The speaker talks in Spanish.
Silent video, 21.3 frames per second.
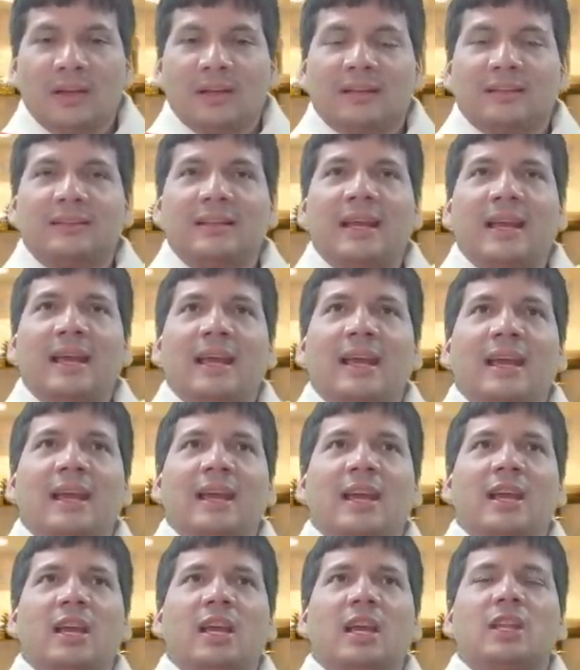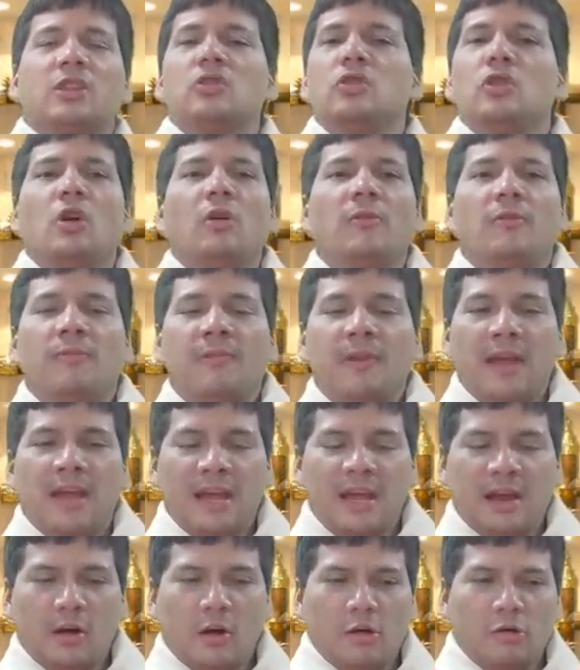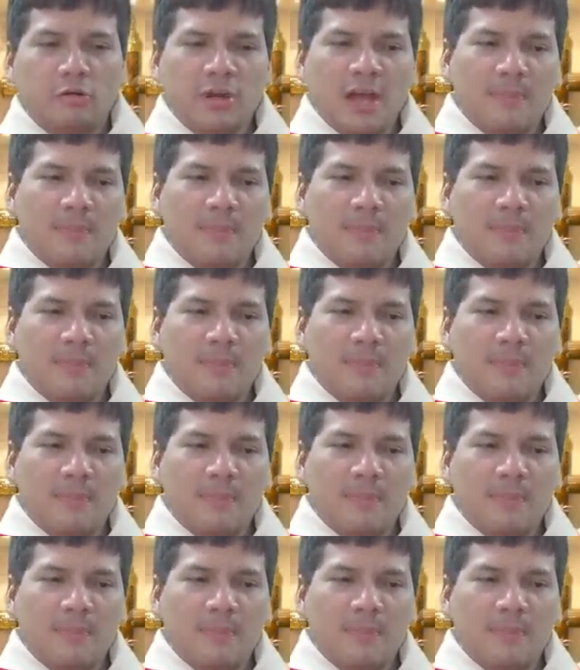de no fe o una